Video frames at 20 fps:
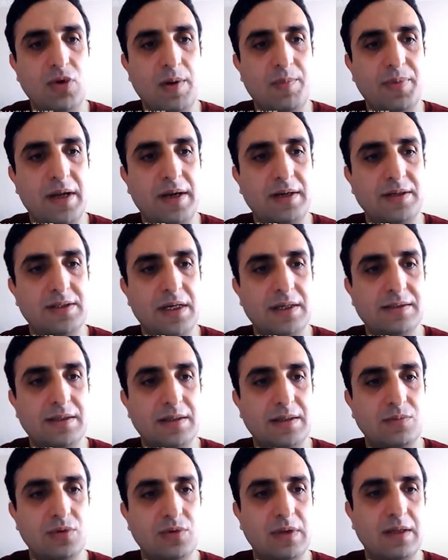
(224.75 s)
Bu yapılar
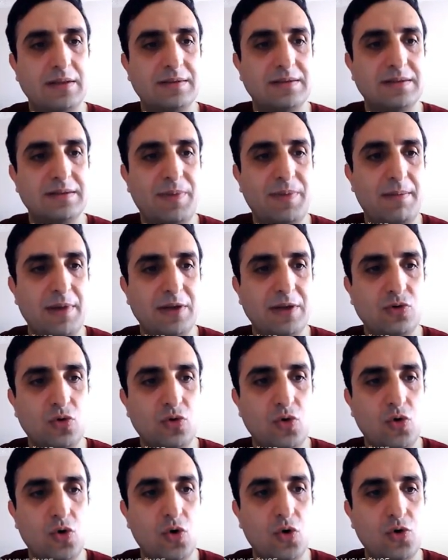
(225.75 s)
içerisinde bulunan
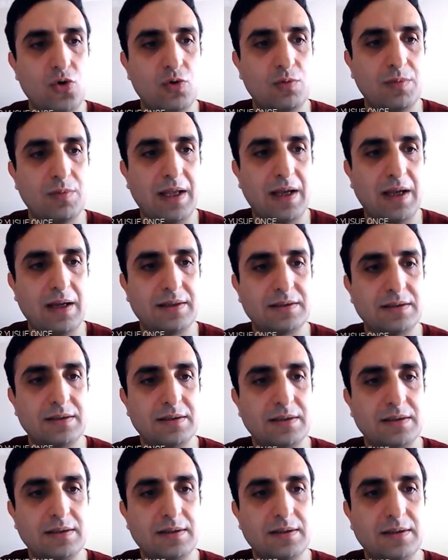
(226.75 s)

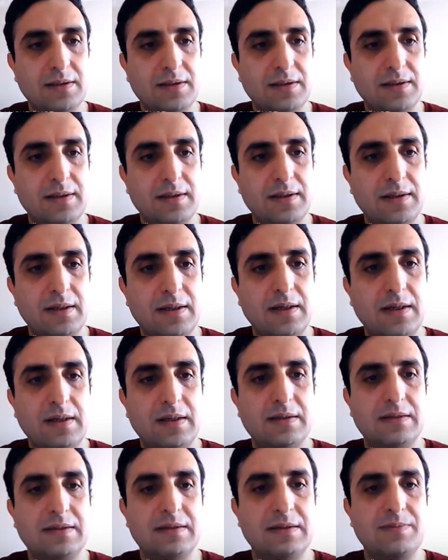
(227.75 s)
spermatogonyumlar
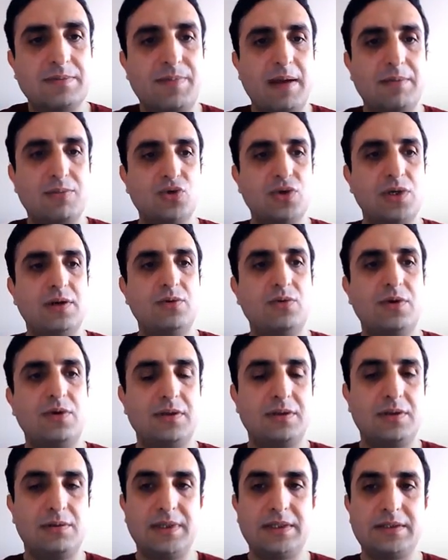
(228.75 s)
sperm hücrelerinin
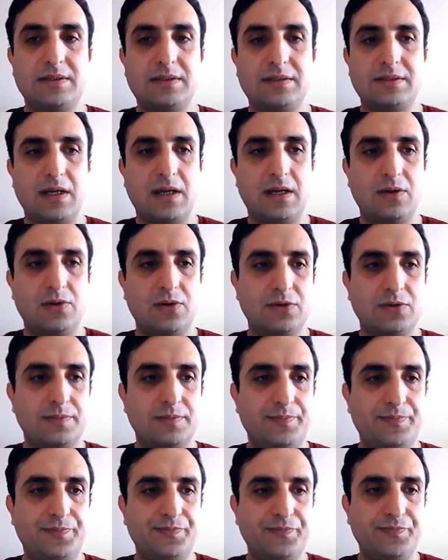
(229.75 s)
üretilmesini sağlıyor.